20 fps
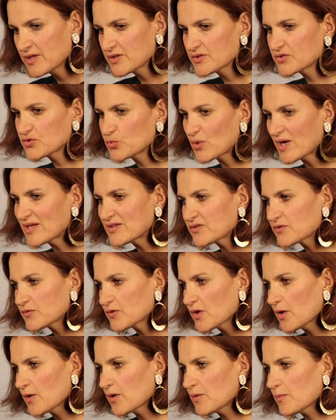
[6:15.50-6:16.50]

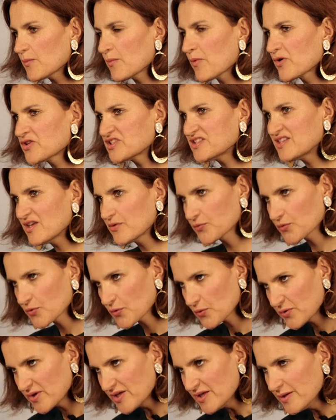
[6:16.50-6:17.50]
soit manger des
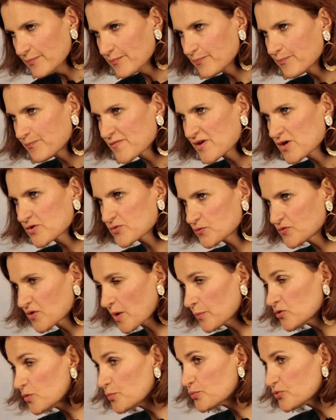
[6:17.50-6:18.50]
fruits sous
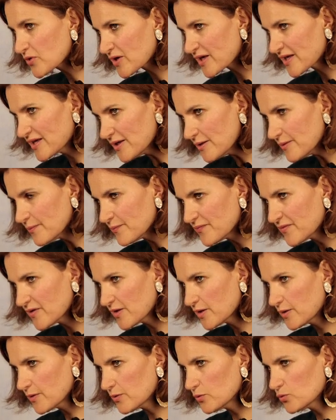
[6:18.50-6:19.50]
forme de purée
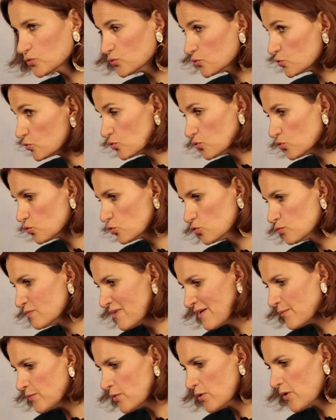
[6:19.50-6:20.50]
ou,
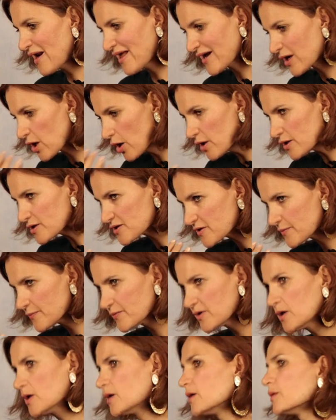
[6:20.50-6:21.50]
même à la croque
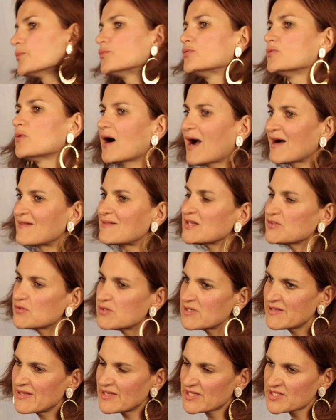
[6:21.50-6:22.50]
pour avoir de
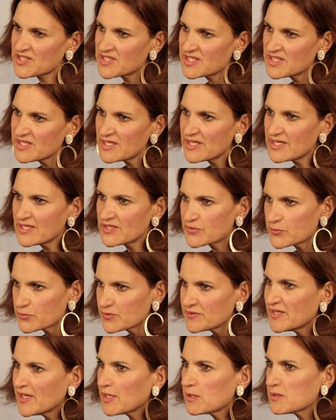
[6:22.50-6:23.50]
l'énergie et
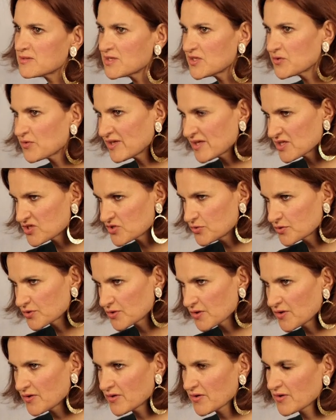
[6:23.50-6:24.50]
soutenir le nettoyage du
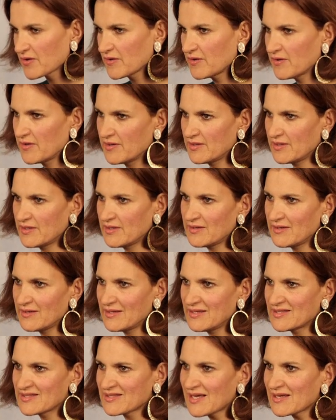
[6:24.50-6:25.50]
corps.
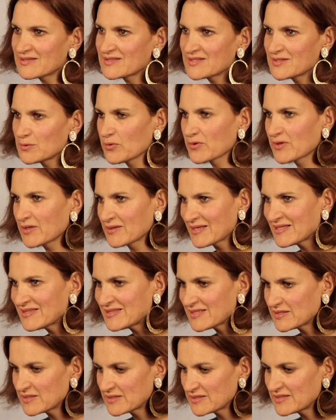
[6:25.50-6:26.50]
Et ça, si on a
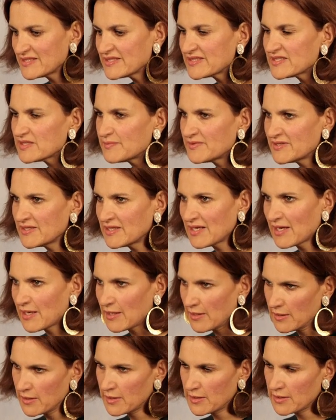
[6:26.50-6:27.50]
cette discipline-là,